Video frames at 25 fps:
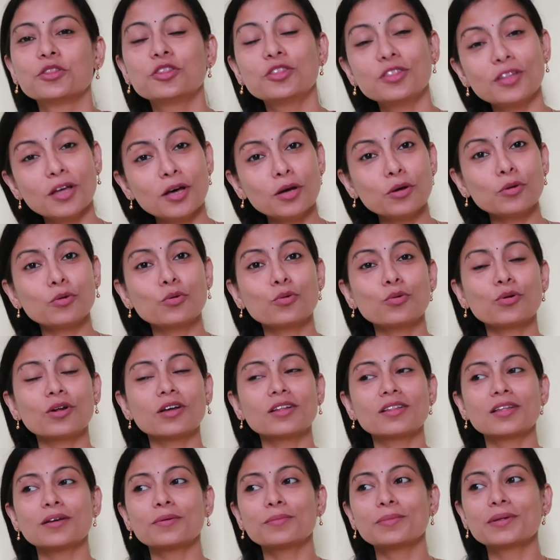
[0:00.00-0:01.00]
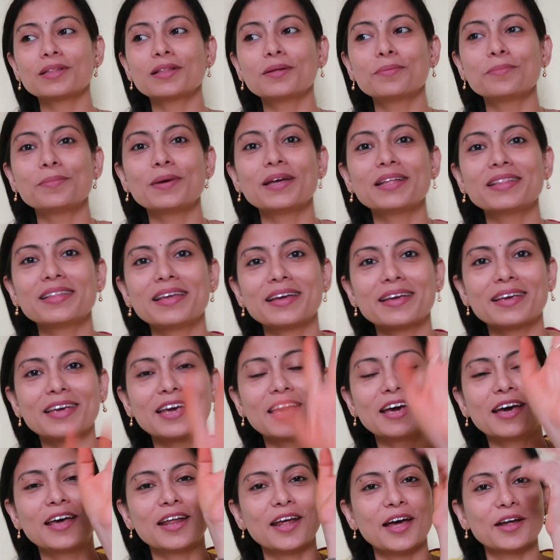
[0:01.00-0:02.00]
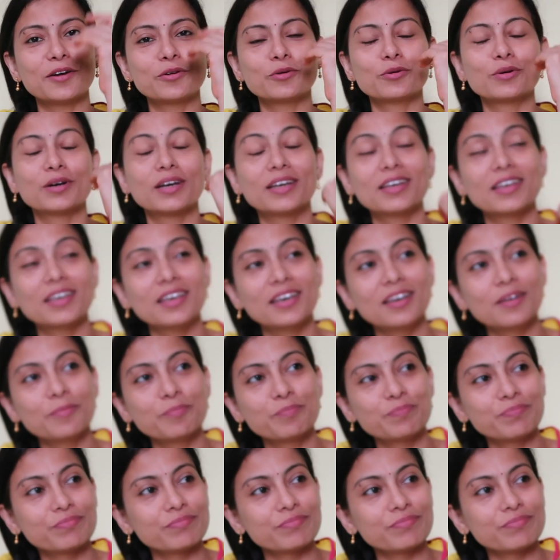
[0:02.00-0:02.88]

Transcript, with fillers: इतना रो रहा था मतलब मैं देख के हैरान हो गई कि